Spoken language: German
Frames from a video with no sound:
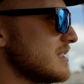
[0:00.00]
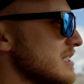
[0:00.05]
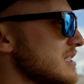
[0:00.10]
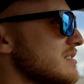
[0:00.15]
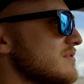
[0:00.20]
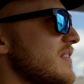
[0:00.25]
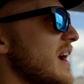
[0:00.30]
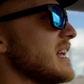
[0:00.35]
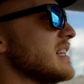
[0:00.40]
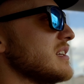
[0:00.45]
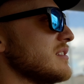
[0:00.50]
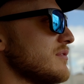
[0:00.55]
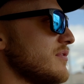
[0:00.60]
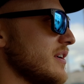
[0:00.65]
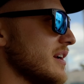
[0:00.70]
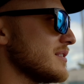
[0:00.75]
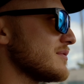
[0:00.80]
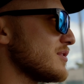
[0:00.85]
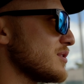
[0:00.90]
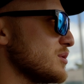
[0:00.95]
Das ist weit
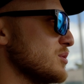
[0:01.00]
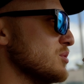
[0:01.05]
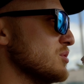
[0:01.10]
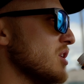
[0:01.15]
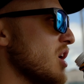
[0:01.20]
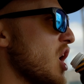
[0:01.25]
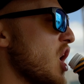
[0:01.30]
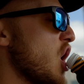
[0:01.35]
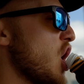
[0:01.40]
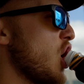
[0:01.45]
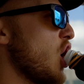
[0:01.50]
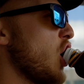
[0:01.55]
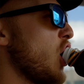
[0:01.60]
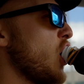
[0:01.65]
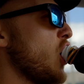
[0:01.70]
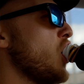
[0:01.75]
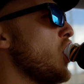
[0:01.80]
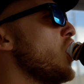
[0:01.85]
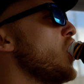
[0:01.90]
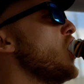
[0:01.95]
entfernt von gut. Ja, das
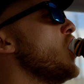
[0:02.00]
stimmt.